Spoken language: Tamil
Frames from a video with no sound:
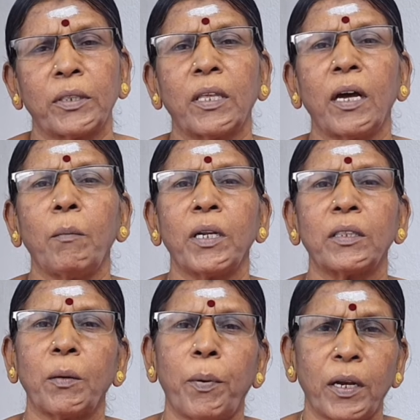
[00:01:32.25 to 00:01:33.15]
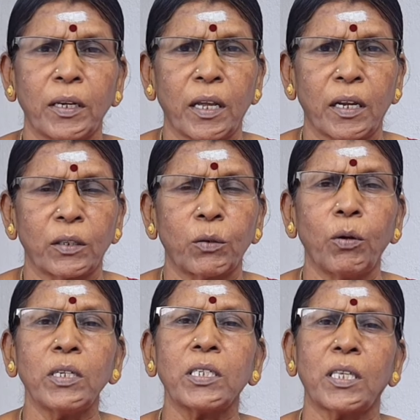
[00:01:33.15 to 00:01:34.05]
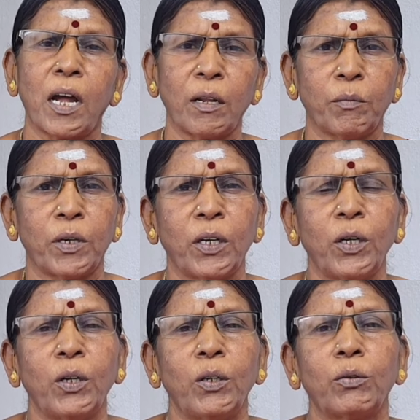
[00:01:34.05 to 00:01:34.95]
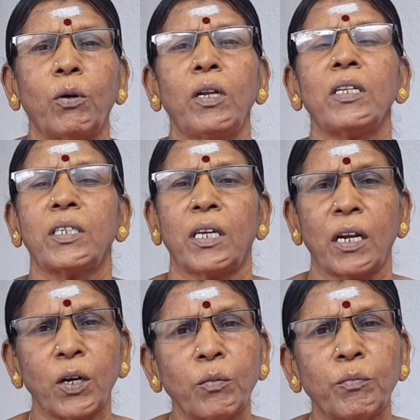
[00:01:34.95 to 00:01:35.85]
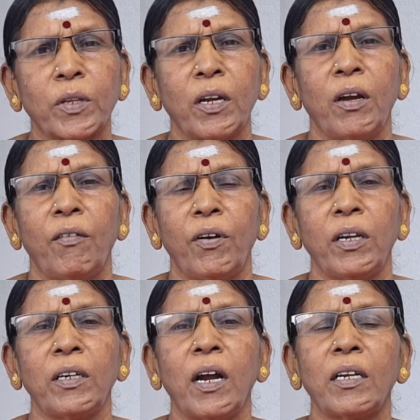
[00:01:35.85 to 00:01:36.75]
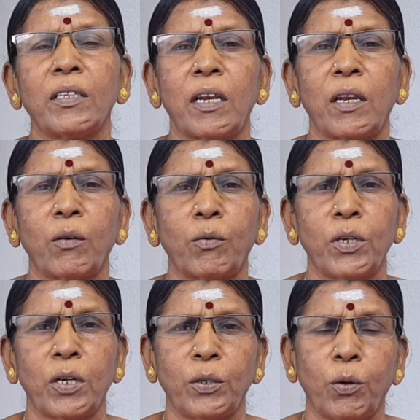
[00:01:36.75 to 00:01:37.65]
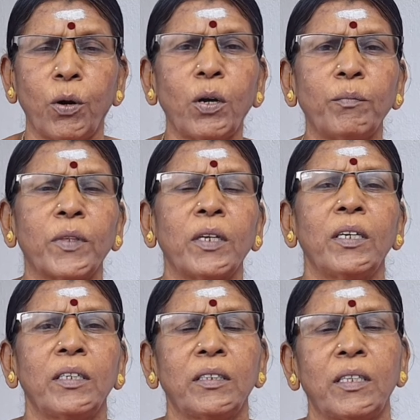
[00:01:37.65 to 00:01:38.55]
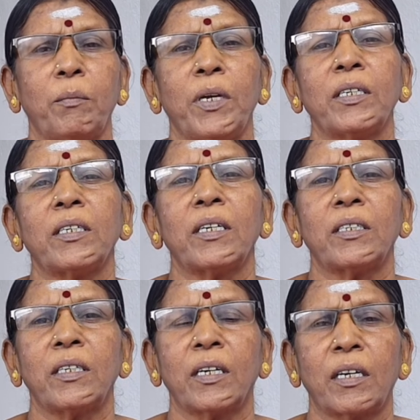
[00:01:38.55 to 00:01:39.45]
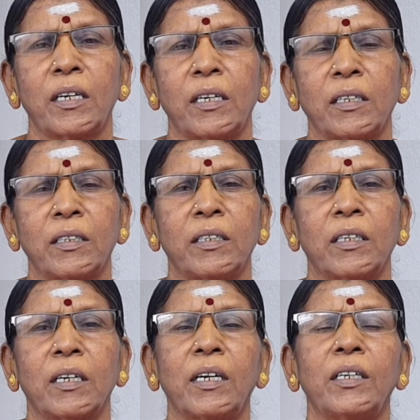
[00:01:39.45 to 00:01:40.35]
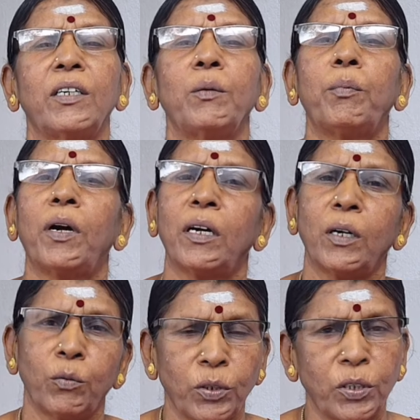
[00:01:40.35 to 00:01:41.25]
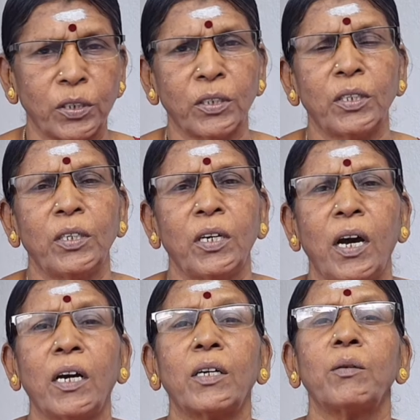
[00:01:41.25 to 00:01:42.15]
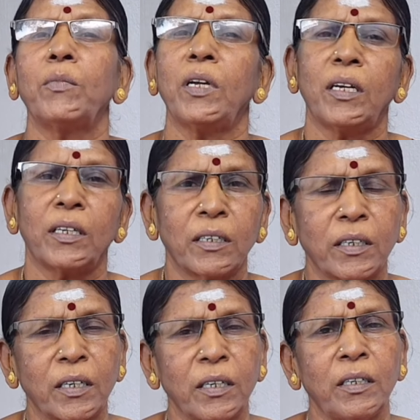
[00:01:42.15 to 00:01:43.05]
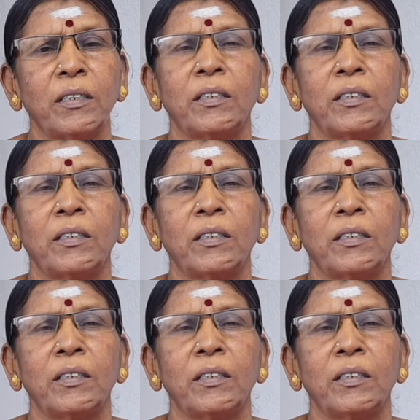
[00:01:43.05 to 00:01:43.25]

பத்தாம் இடத்தை பார்க்கிறார் தொழில் ஸ்தானம் தொழில் சிறக்கும் வெளிநாடு செல்லக்கூடிய யோகம் இந்த மேசராசிக்காரர்களுக்கு கண்டிப்பாக உண்டு அருமையாக இருக்குங்க